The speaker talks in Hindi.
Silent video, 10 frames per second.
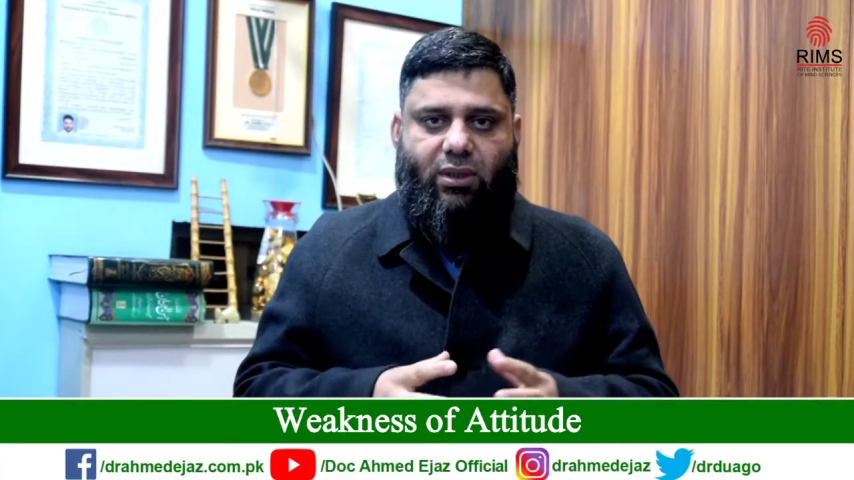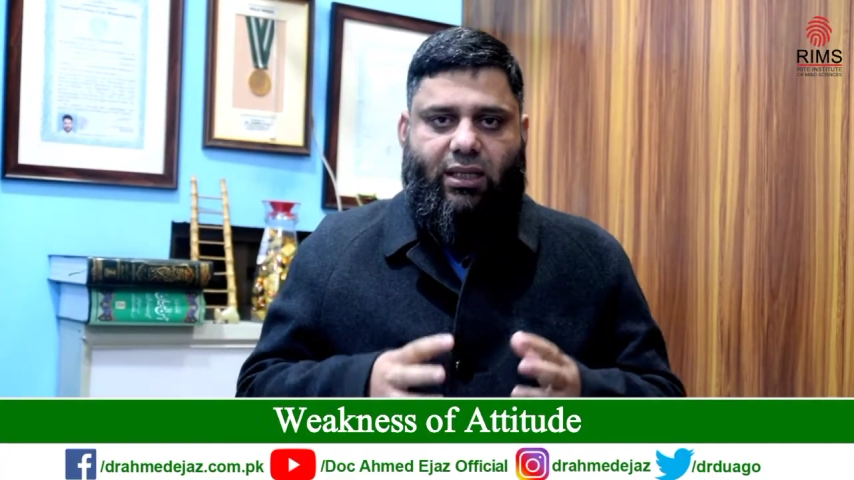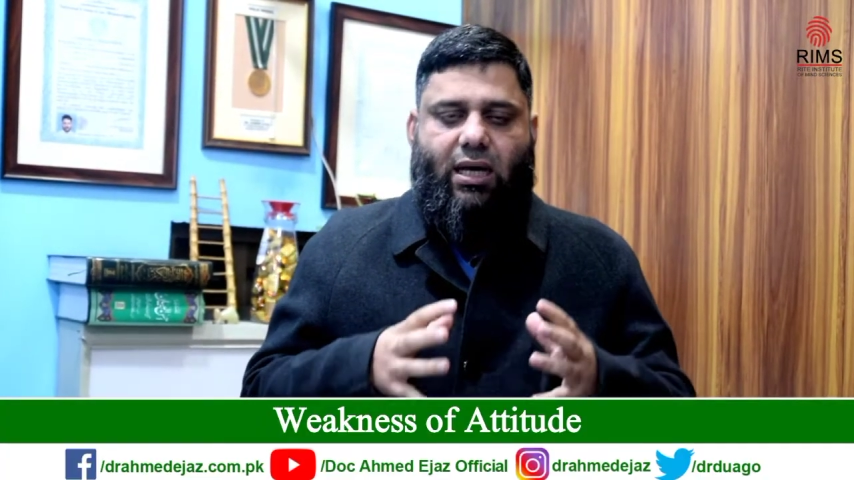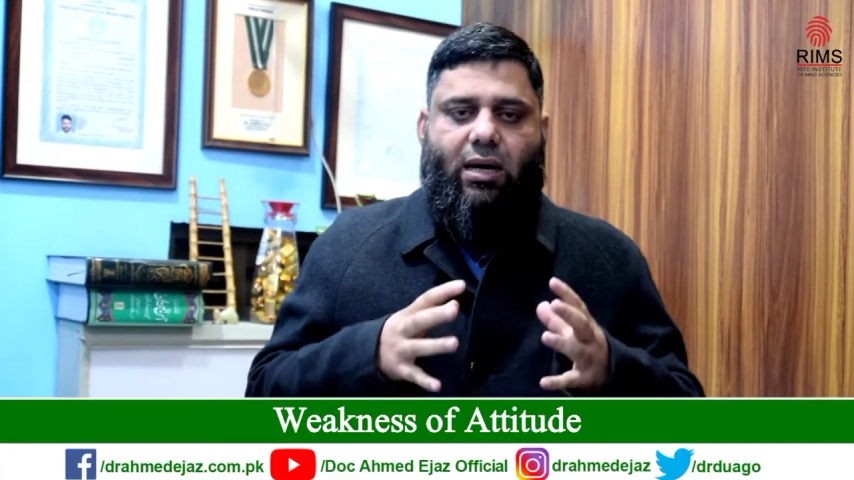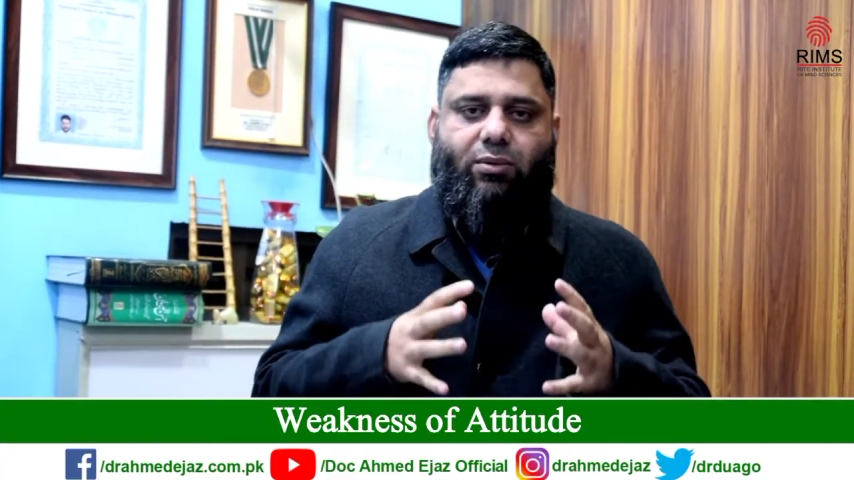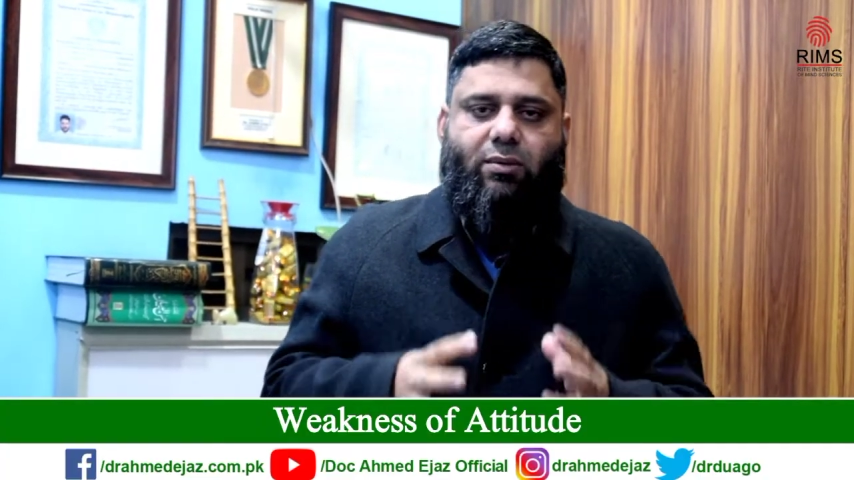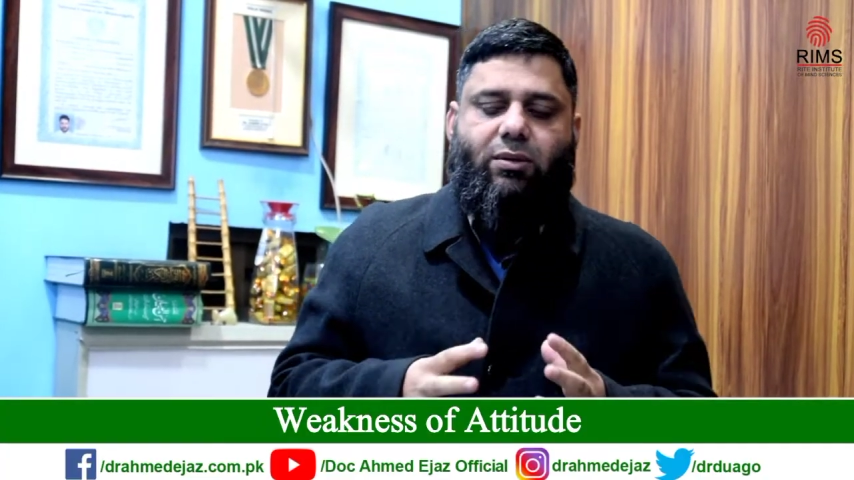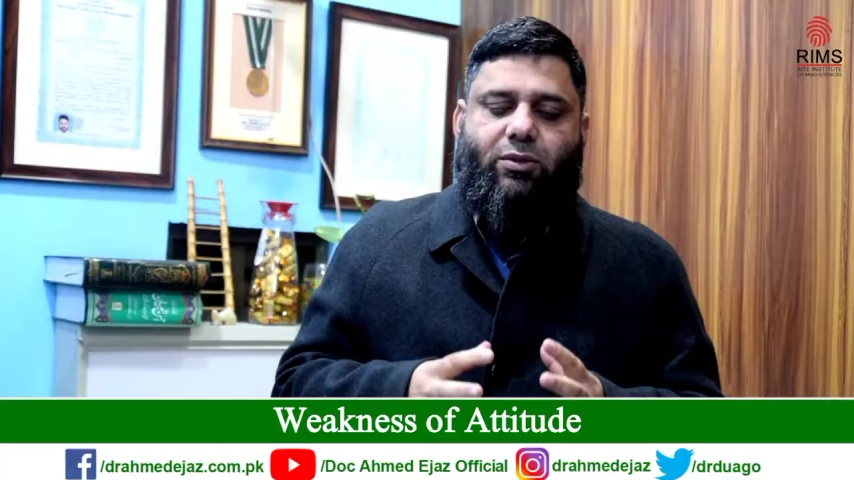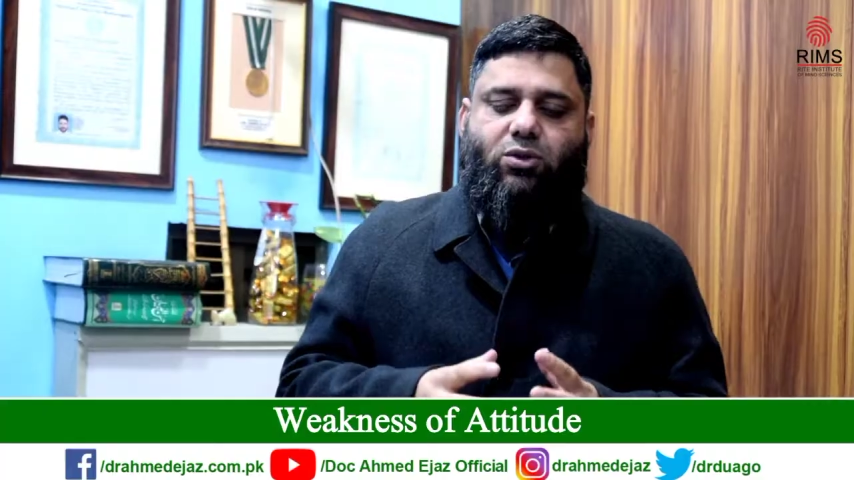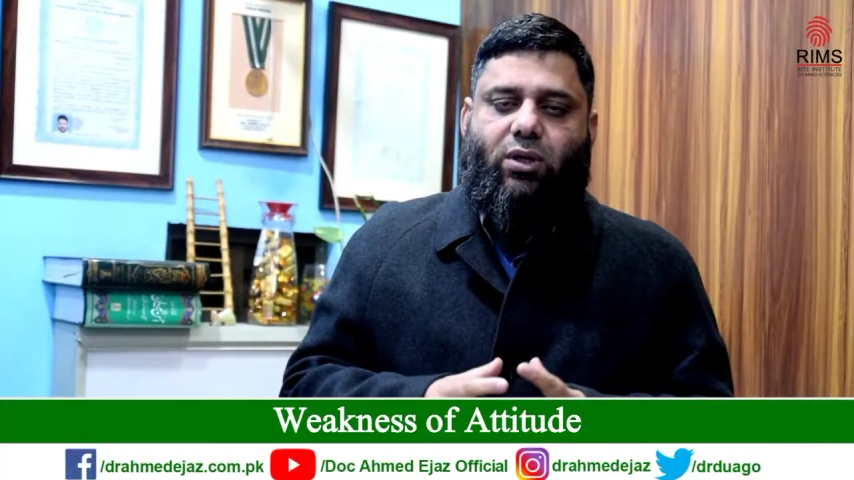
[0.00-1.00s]
कि आप कभी
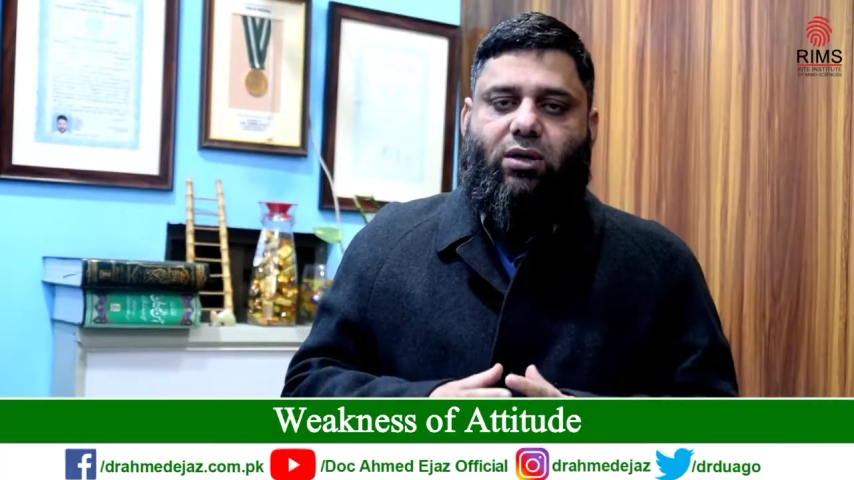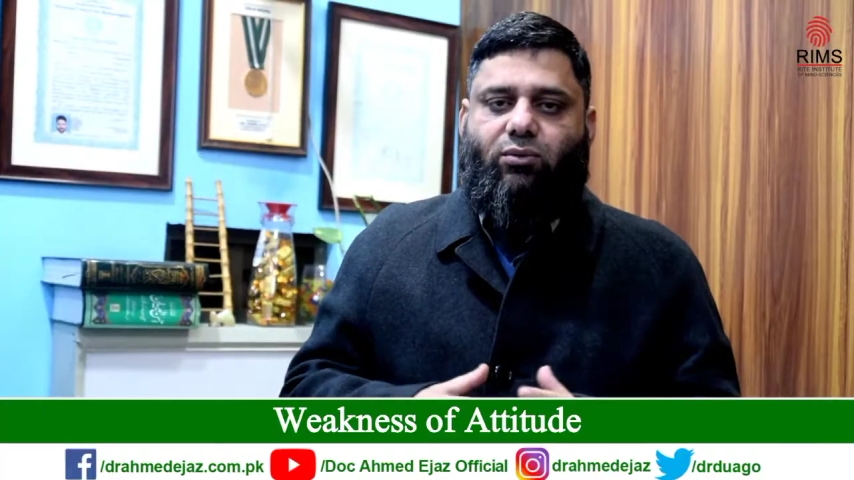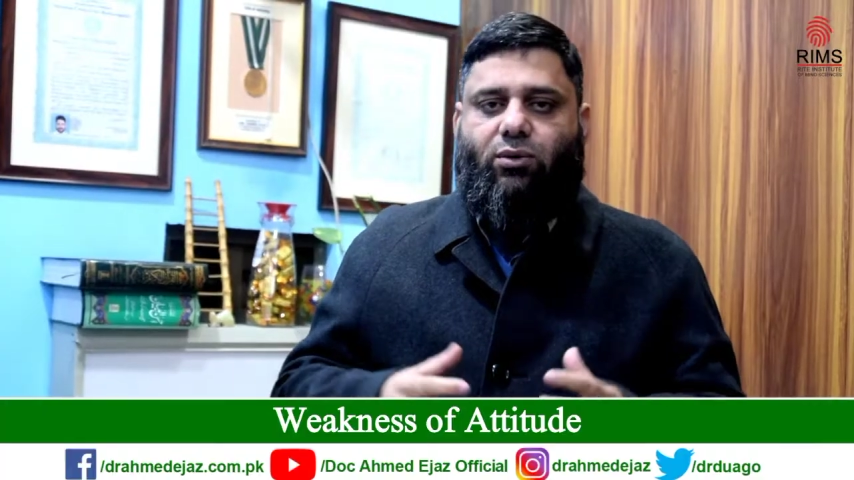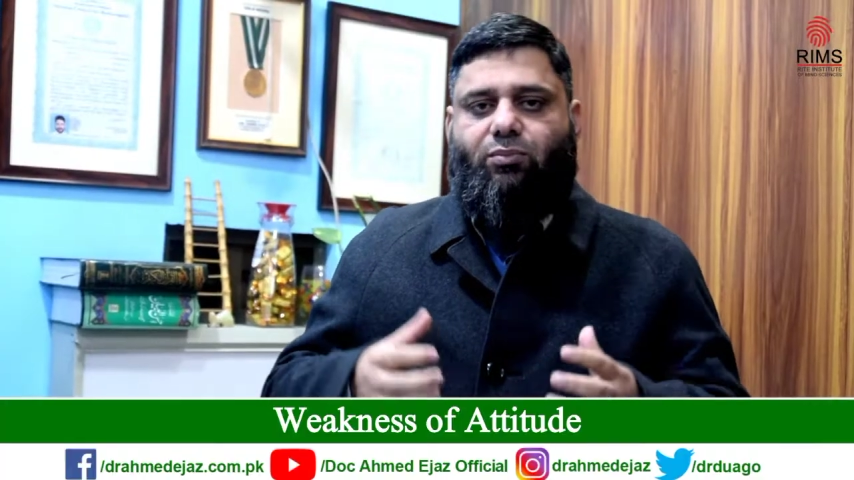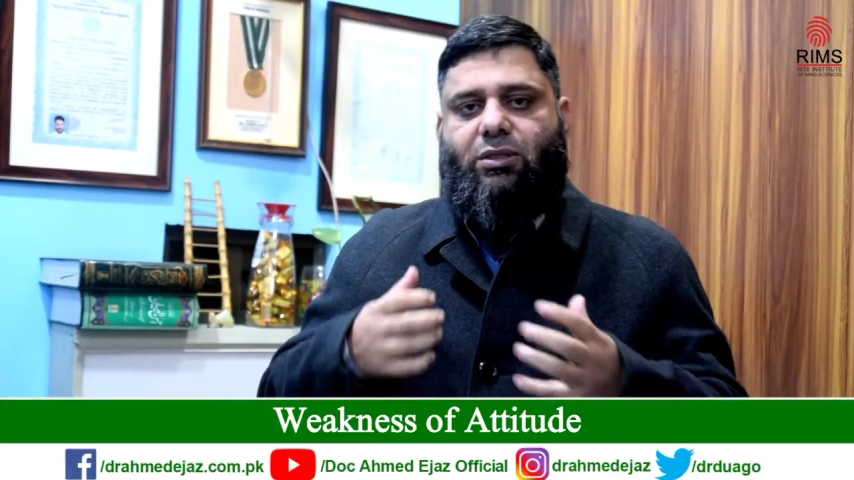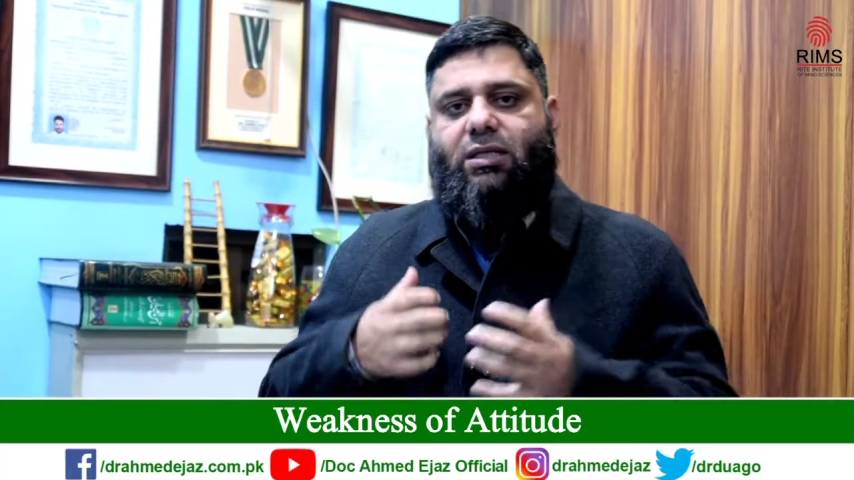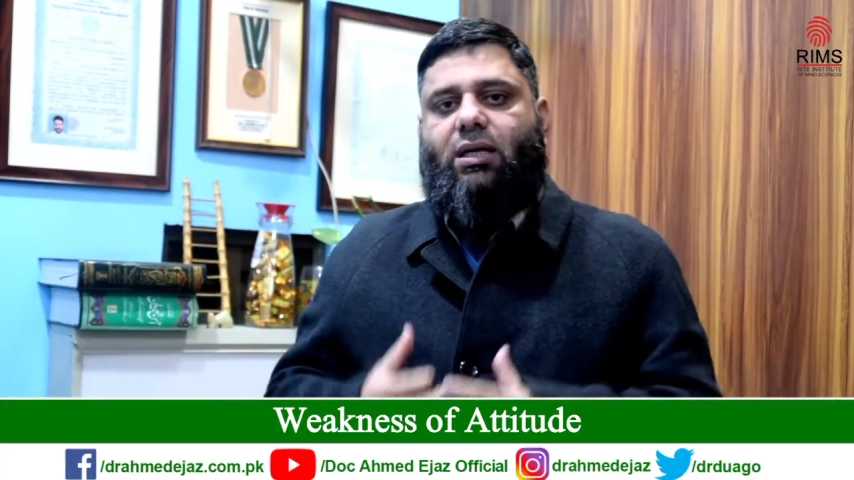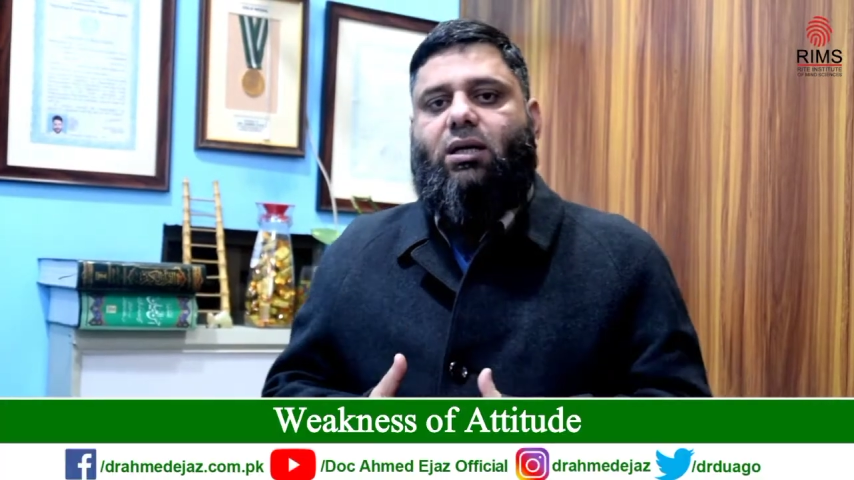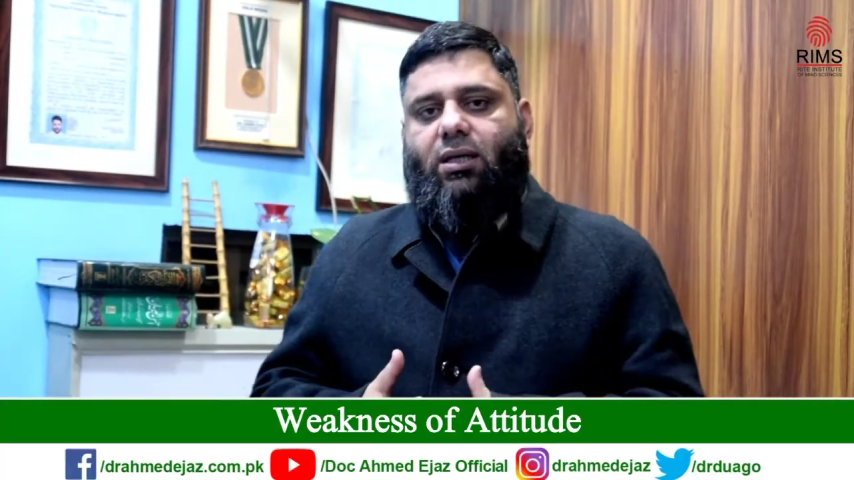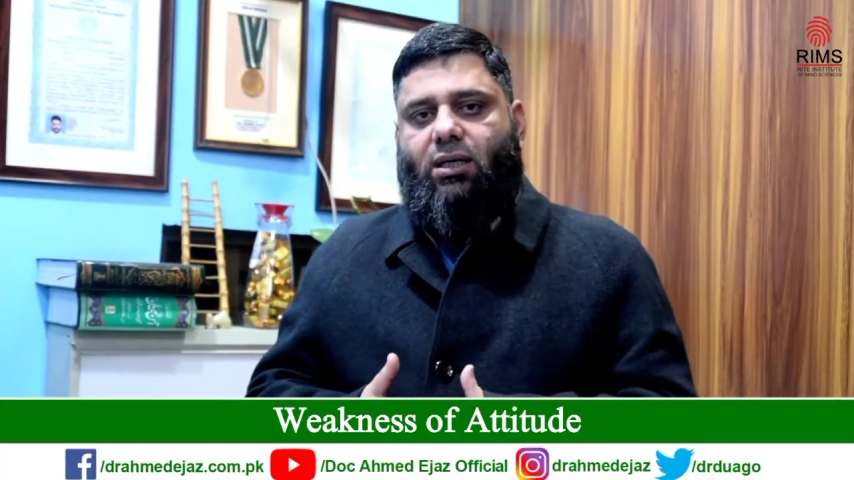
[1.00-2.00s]
भी जो है वो पीछे ना
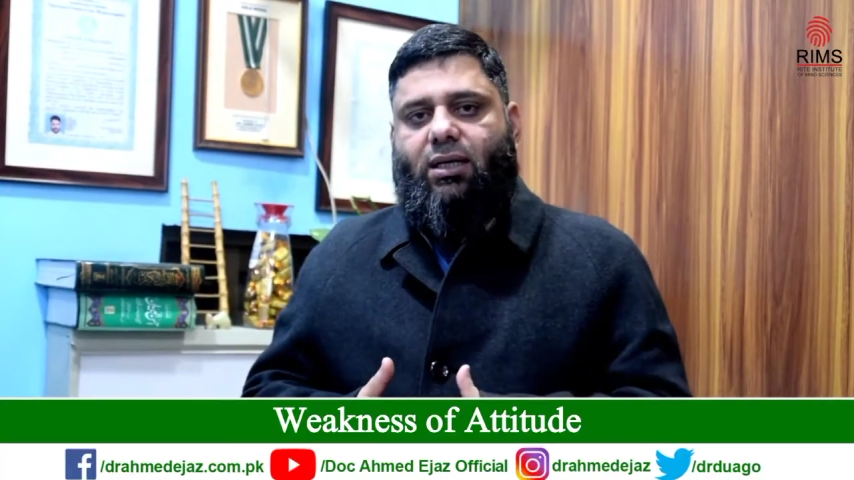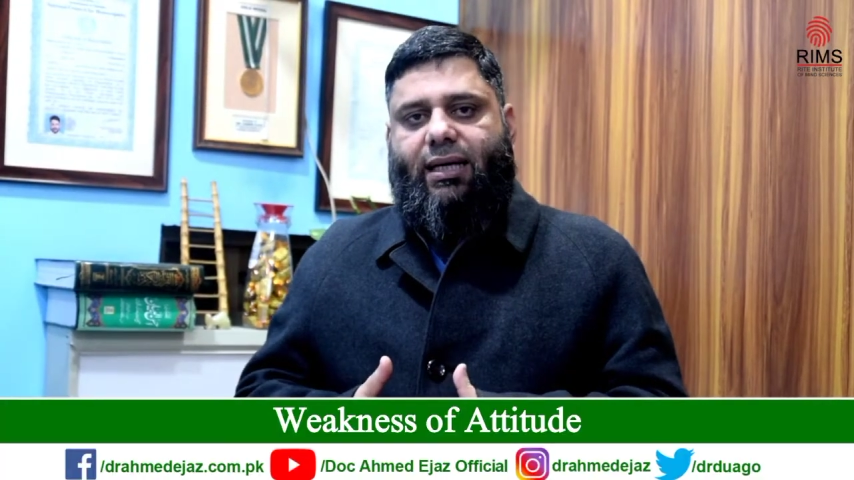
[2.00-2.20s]
हटें